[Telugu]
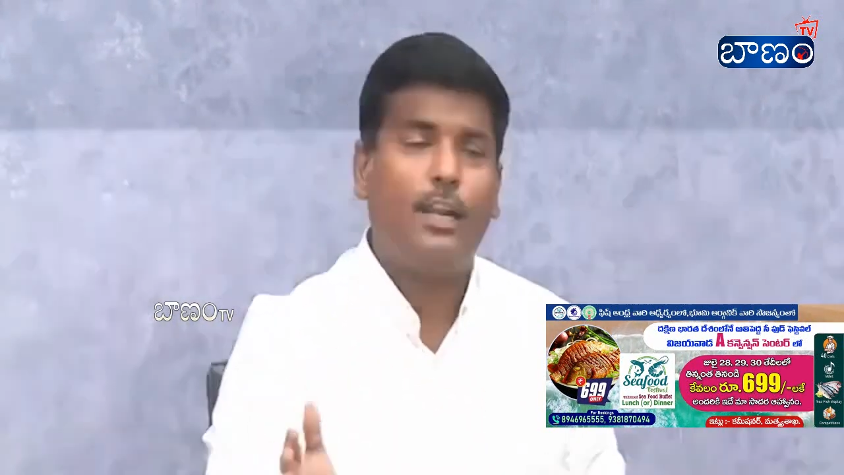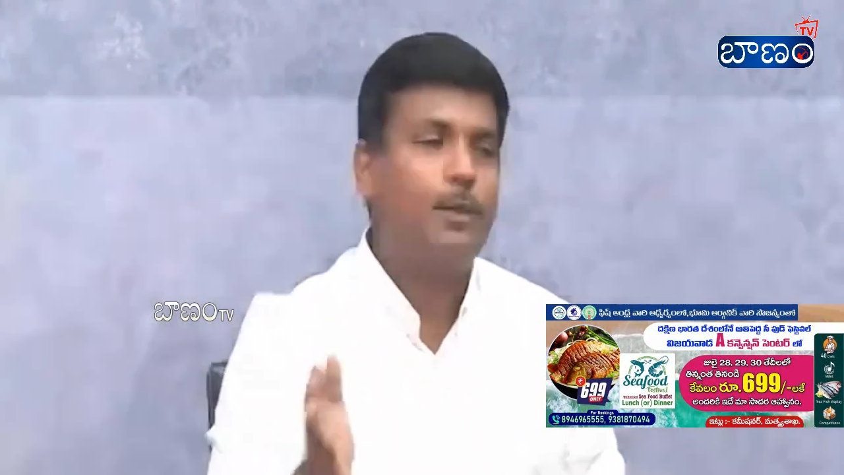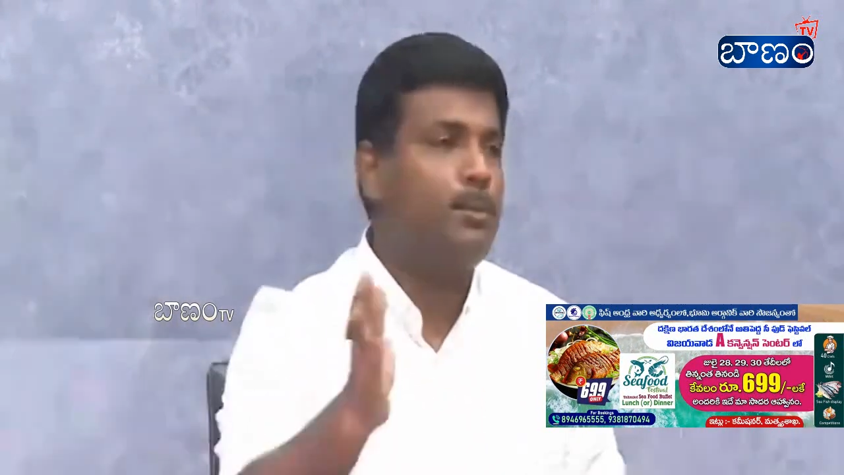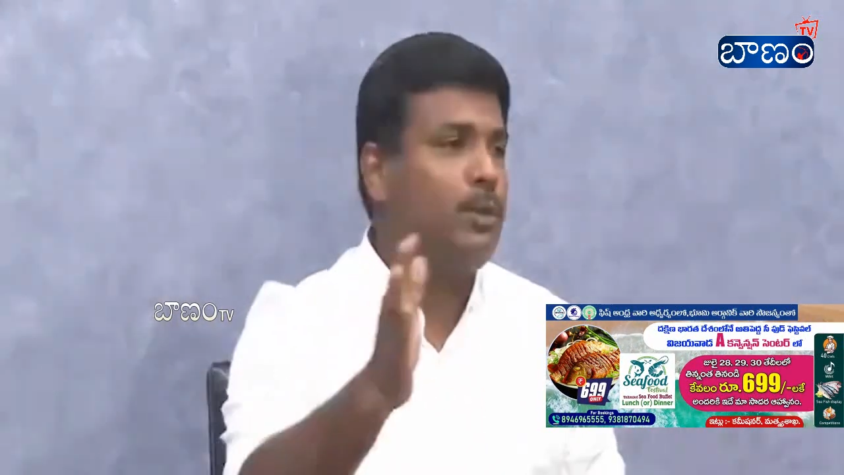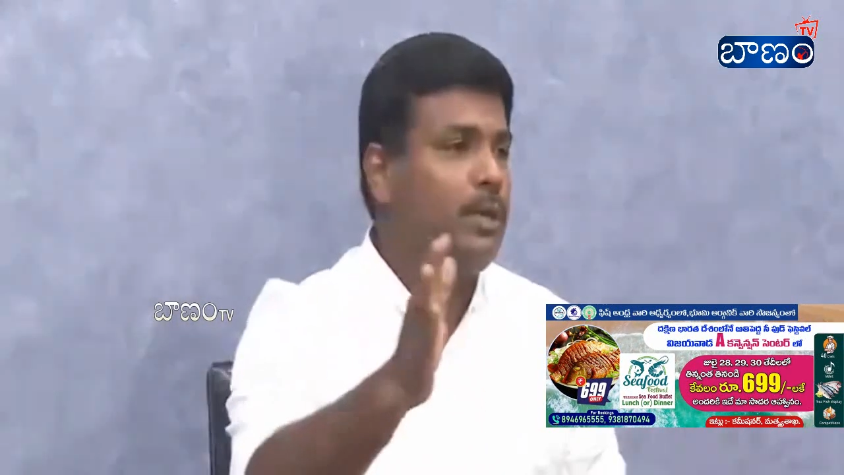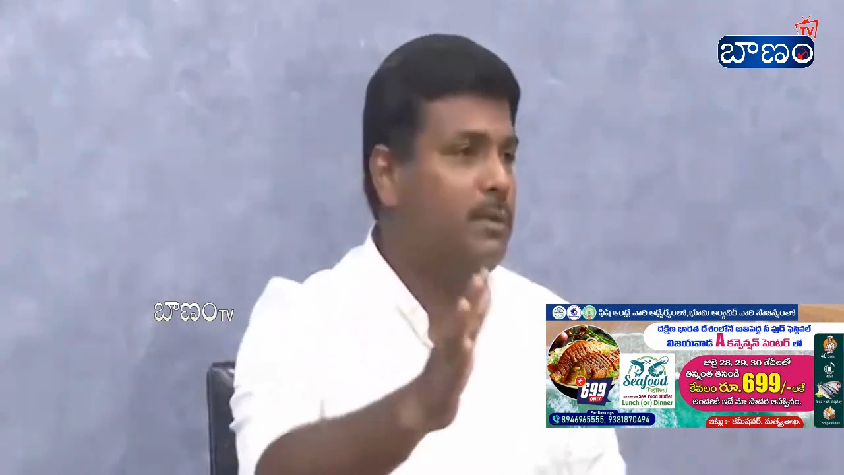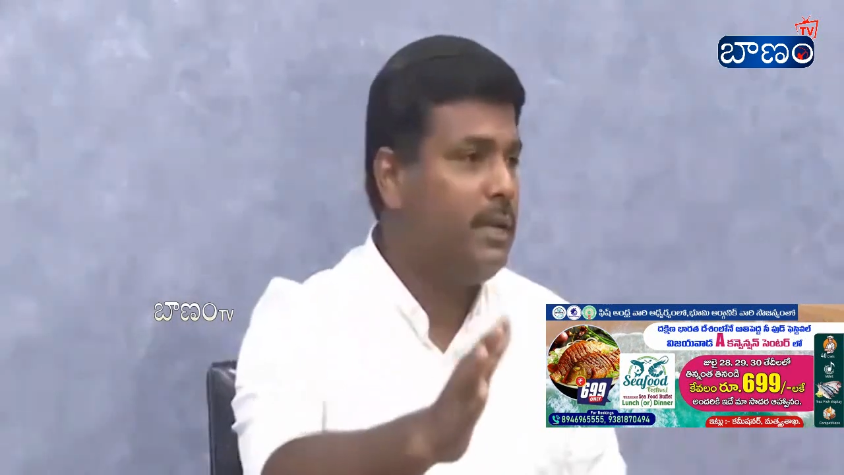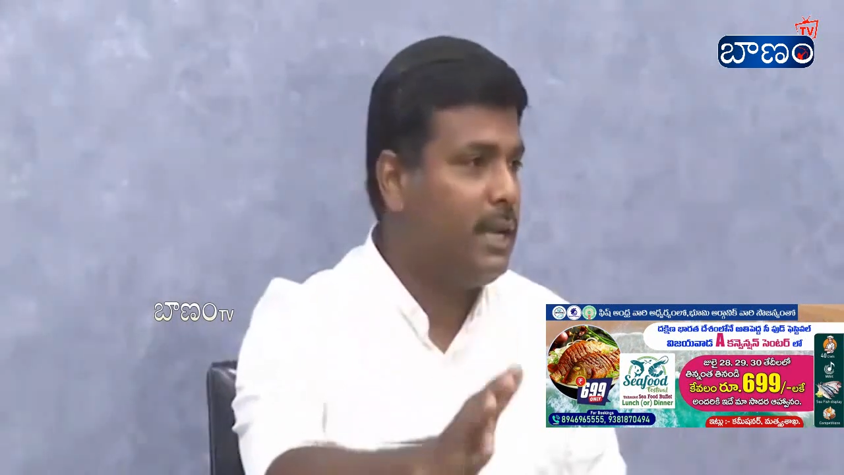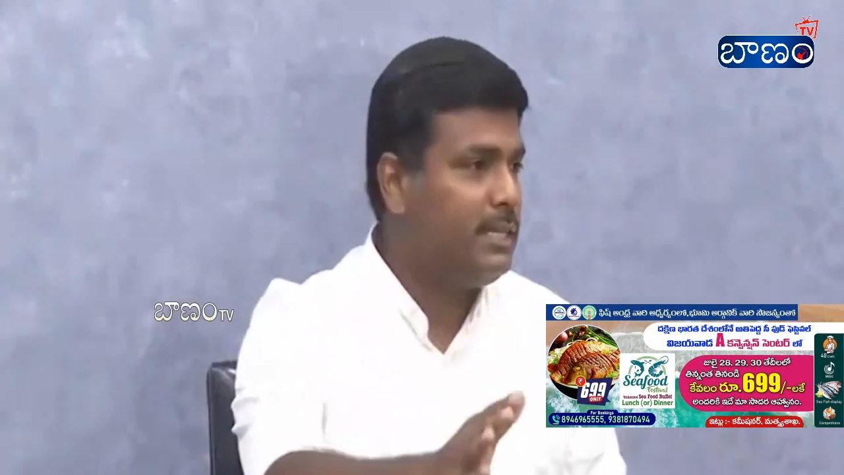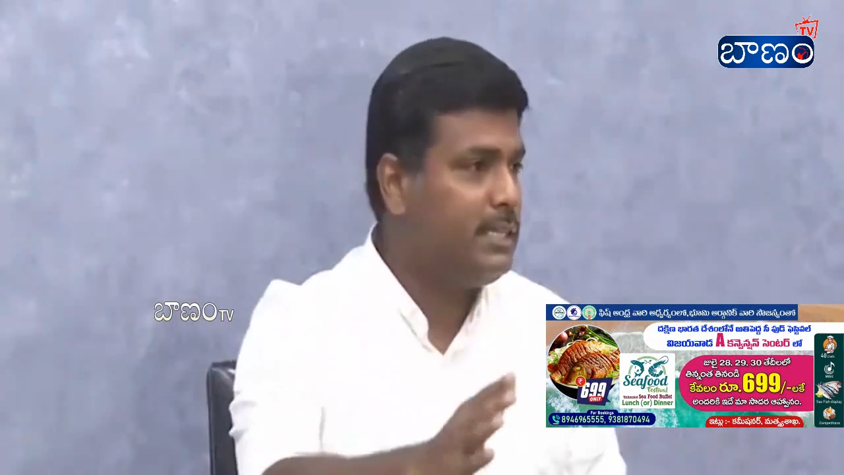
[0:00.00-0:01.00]

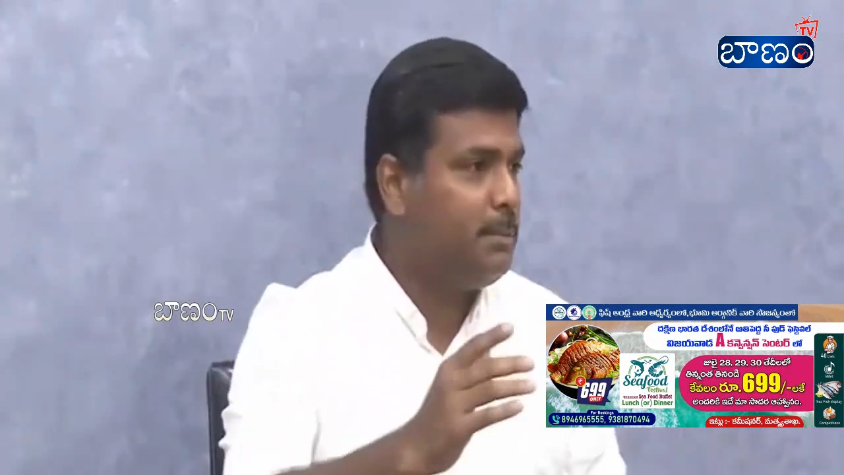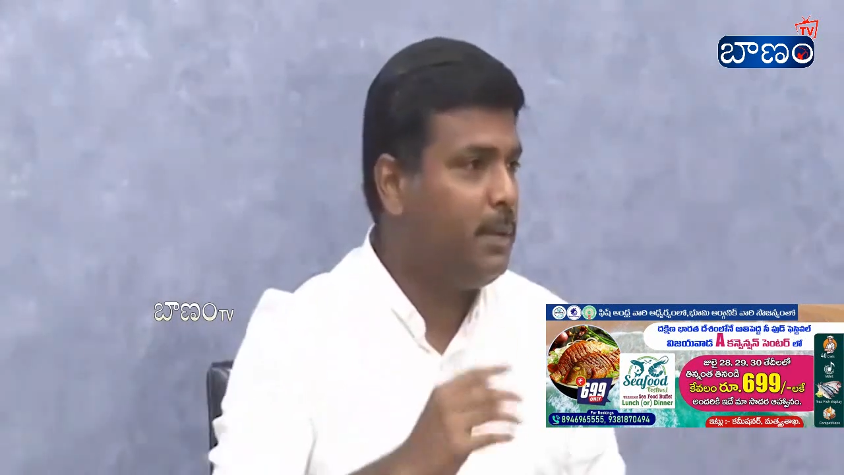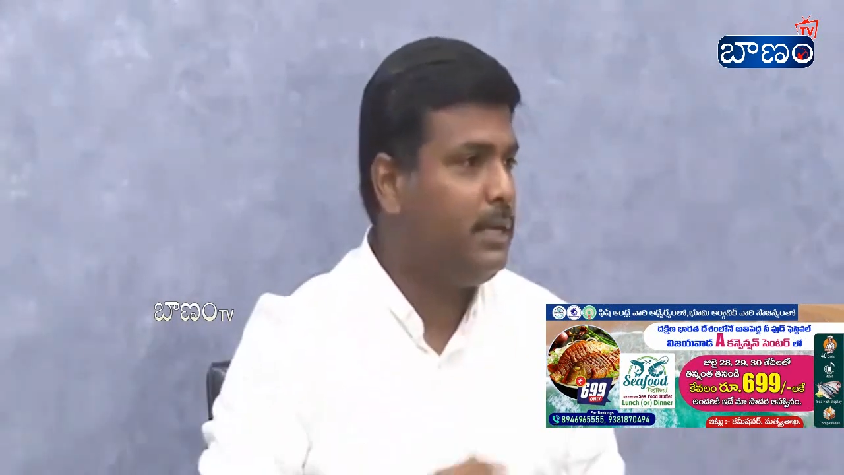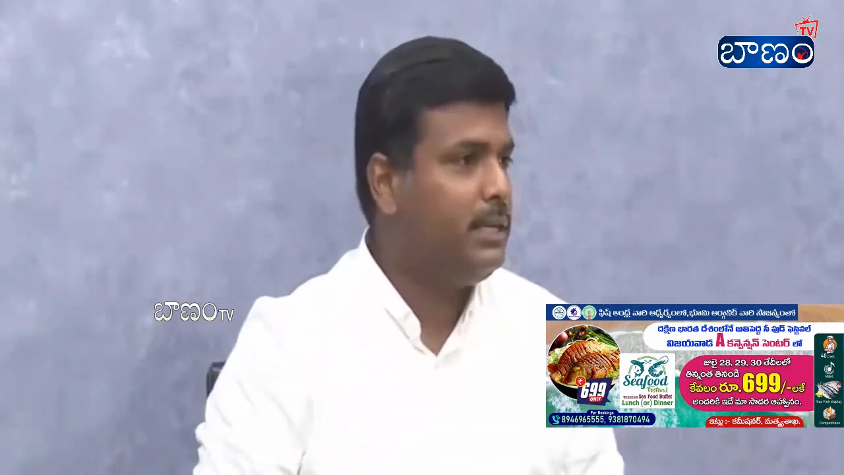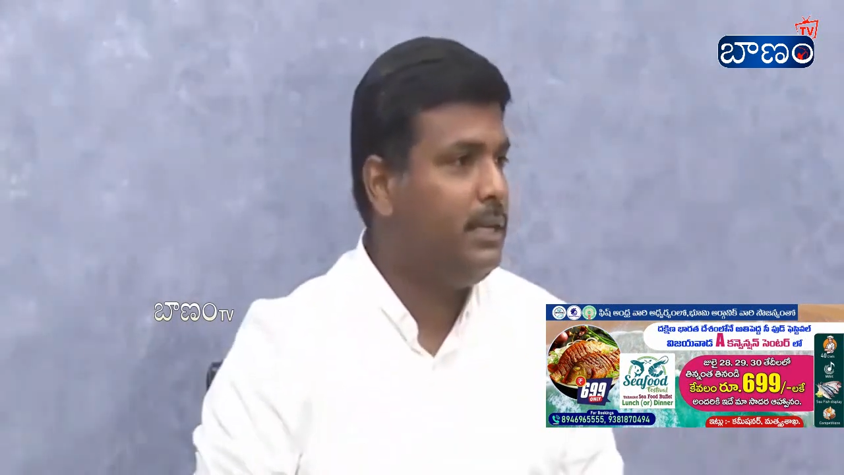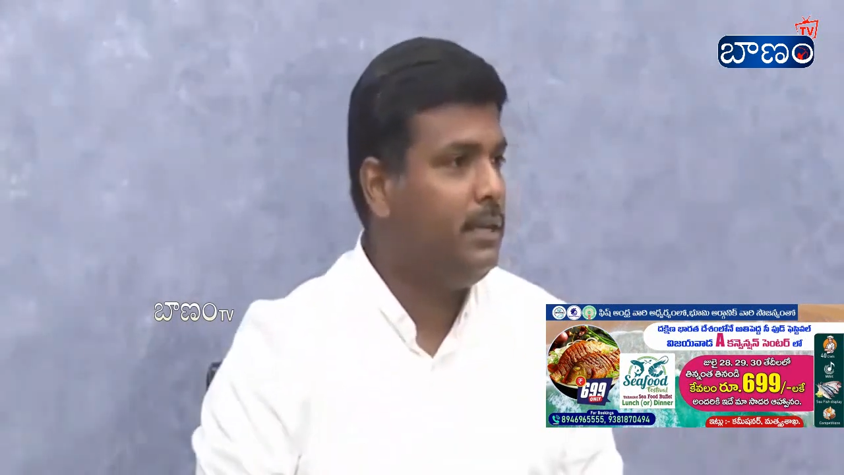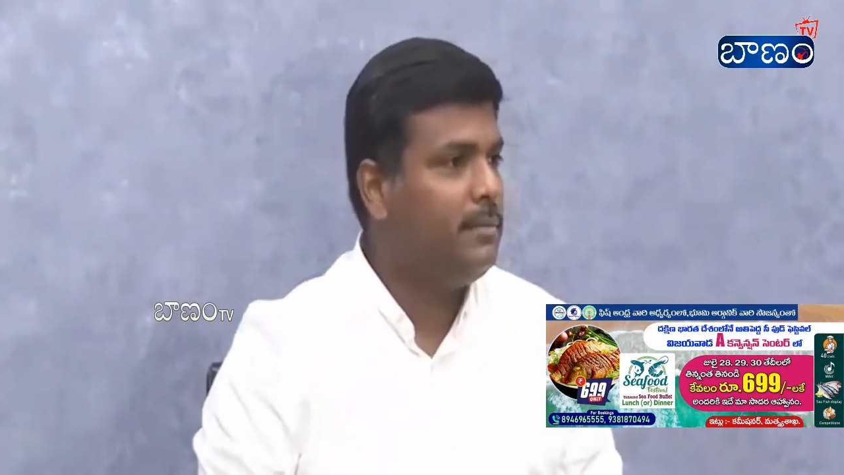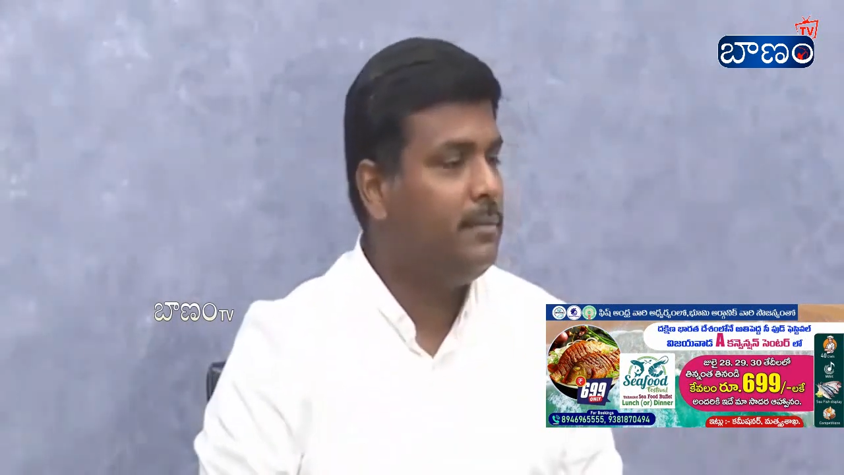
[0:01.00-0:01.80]
నడుపుతున్నటువంటి రాజకీయ పార్టీని